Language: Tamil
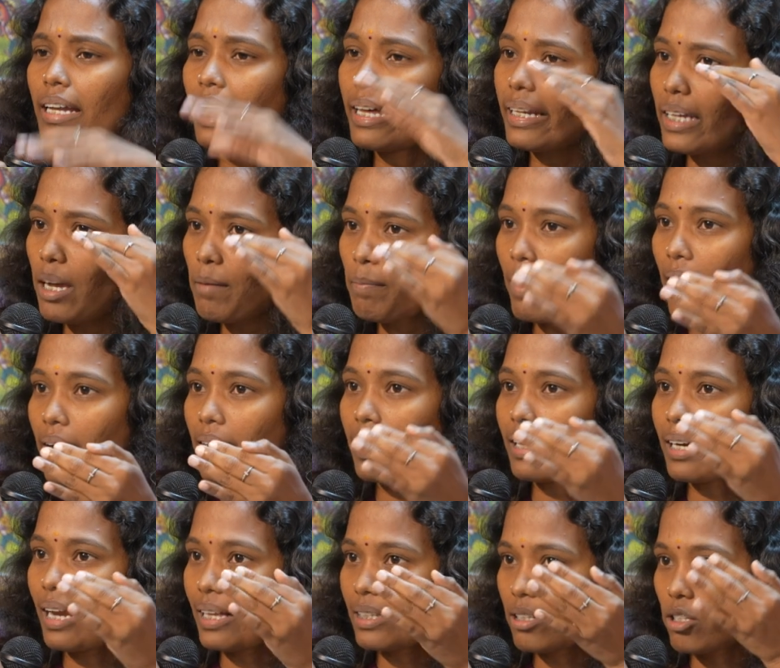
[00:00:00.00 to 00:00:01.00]
நிறைய
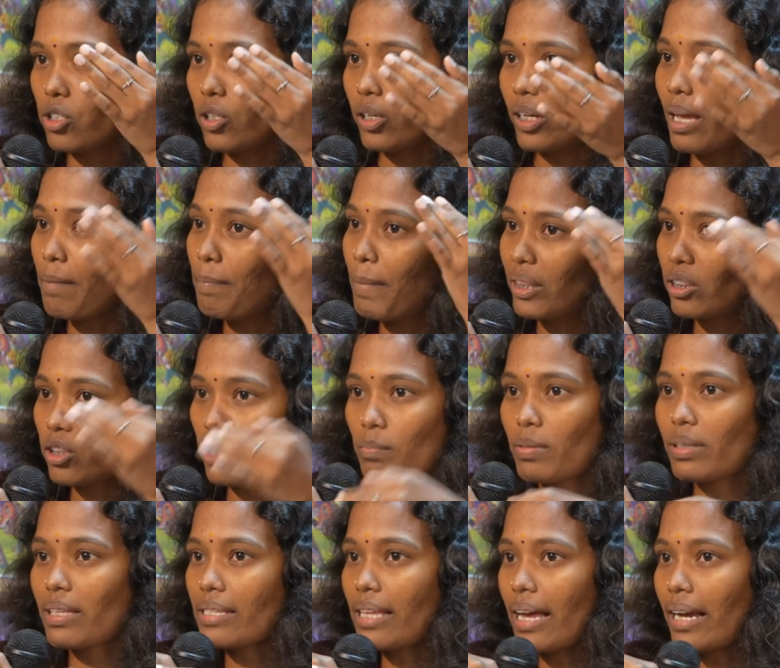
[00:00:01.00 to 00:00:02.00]
பாடல்கள் அதாவது சொன்னாலே
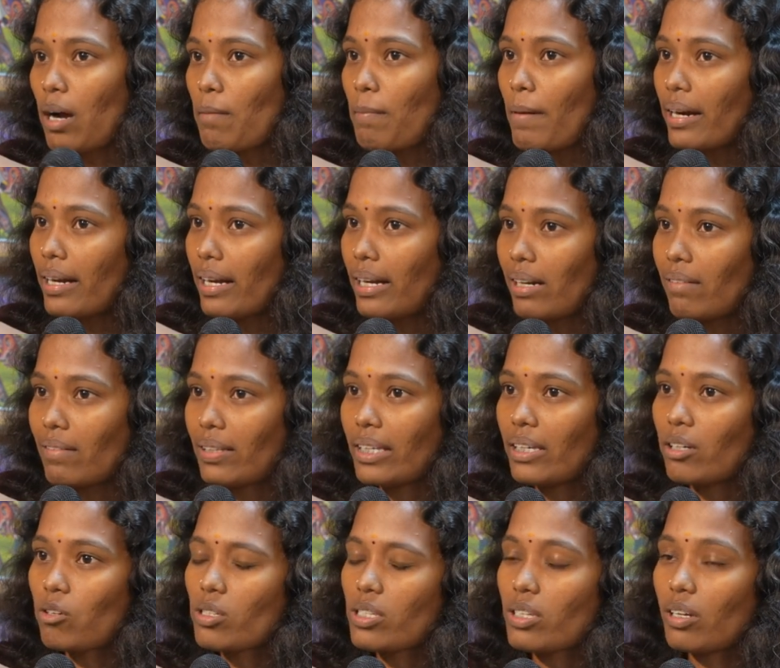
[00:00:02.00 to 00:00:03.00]
பத்தொன்பது சங்க பாடல்கள்
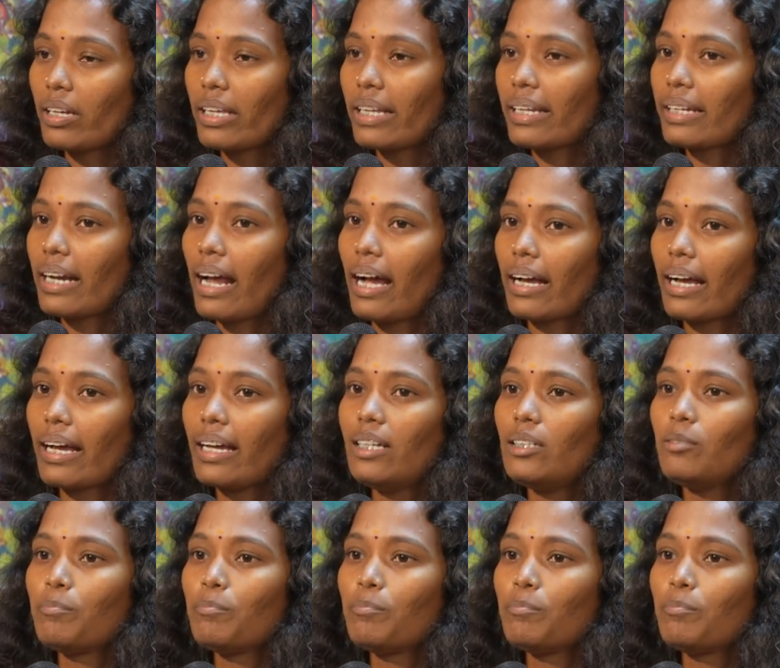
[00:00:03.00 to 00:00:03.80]
வந்து இவங்க சொல்லியிருக்கிறாங்க